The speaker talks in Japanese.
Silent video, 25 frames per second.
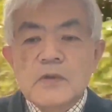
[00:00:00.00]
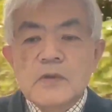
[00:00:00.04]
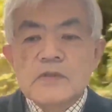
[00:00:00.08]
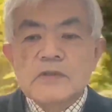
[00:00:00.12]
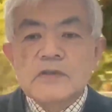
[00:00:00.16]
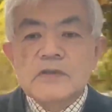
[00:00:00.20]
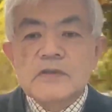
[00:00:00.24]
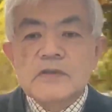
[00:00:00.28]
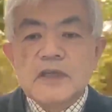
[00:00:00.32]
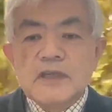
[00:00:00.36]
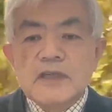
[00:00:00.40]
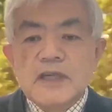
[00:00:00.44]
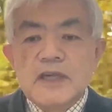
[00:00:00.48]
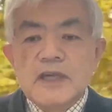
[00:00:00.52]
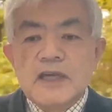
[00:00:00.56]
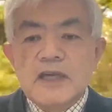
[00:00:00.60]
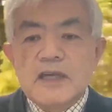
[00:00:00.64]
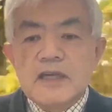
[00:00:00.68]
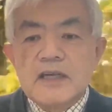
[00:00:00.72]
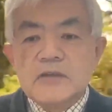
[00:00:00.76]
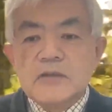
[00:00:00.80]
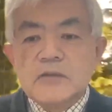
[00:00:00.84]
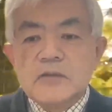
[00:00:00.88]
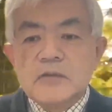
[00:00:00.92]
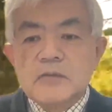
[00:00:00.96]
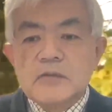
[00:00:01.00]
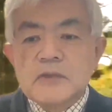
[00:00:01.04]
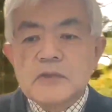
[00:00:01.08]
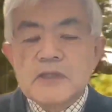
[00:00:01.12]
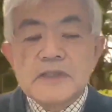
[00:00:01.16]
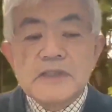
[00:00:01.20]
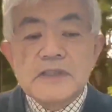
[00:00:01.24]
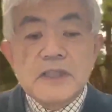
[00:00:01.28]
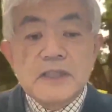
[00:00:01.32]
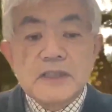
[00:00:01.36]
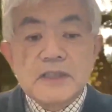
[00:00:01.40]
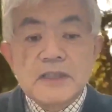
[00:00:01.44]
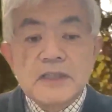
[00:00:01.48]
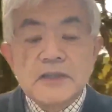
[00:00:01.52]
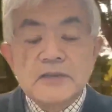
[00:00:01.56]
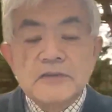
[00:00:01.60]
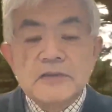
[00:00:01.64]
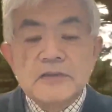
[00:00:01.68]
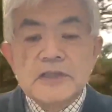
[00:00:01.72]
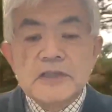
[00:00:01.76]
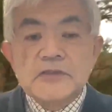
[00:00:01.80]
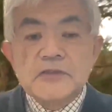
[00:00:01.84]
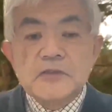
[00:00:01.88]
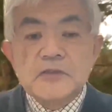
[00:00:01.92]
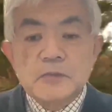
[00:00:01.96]
それからあの昔あった
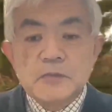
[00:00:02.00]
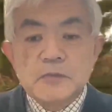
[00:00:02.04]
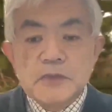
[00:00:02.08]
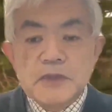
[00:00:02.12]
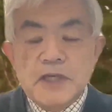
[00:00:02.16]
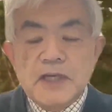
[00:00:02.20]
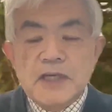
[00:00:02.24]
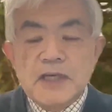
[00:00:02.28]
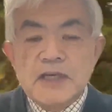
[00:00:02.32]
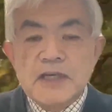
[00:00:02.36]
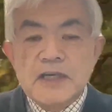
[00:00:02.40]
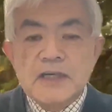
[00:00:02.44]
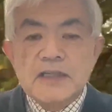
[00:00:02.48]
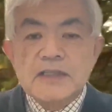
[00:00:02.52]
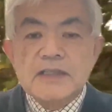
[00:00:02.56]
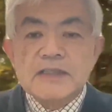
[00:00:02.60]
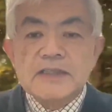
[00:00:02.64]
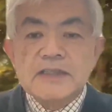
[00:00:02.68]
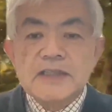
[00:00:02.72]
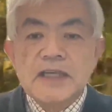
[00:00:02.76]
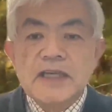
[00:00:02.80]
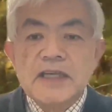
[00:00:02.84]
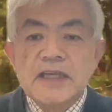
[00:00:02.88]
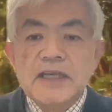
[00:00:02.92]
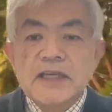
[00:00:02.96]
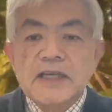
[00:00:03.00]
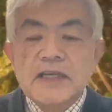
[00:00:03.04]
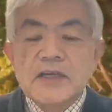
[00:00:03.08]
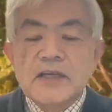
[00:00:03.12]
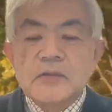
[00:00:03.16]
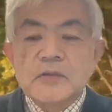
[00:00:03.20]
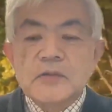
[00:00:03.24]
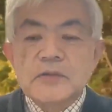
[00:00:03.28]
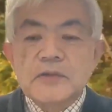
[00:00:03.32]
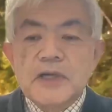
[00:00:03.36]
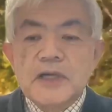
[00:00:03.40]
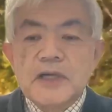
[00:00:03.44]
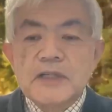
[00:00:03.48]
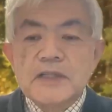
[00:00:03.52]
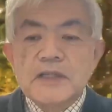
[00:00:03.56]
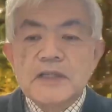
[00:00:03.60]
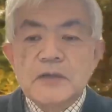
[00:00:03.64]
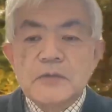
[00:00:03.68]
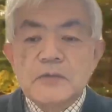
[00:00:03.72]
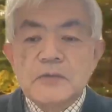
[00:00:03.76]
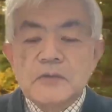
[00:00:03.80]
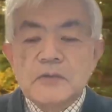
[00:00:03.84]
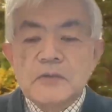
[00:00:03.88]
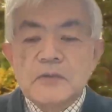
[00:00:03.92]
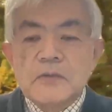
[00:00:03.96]
ユネスコ村ですね、この
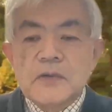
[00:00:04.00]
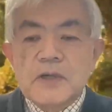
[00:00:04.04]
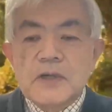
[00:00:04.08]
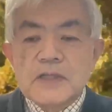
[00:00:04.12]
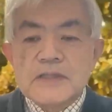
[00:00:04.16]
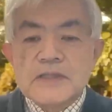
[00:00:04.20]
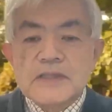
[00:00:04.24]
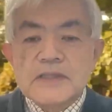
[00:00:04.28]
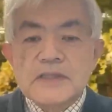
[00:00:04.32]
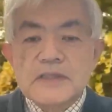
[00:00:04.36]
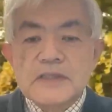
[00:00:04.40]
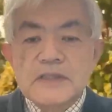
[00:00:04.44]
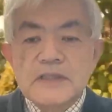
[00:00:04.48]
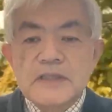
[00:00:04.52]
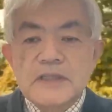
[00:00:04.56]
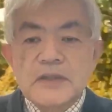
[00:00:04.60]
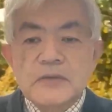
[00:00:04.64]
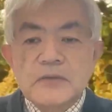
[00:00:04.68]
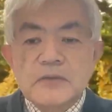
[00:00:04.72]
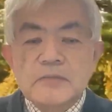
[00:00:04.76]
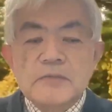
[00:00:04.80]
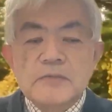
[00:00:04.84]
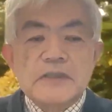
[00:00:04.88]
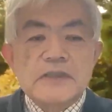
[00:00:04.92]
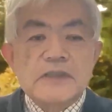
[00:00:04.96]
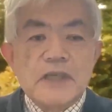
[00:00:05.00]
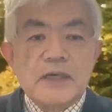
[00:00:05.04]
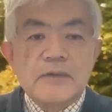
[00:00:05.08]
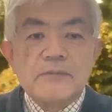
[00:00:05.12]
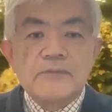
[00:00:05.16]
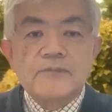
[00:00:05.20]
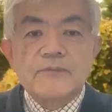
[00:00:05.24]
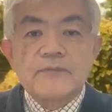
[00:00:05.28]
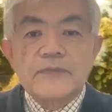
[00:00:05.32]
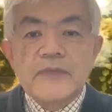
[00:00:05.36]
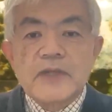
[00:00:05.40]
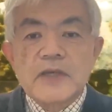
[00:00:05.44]
間を走っておりました。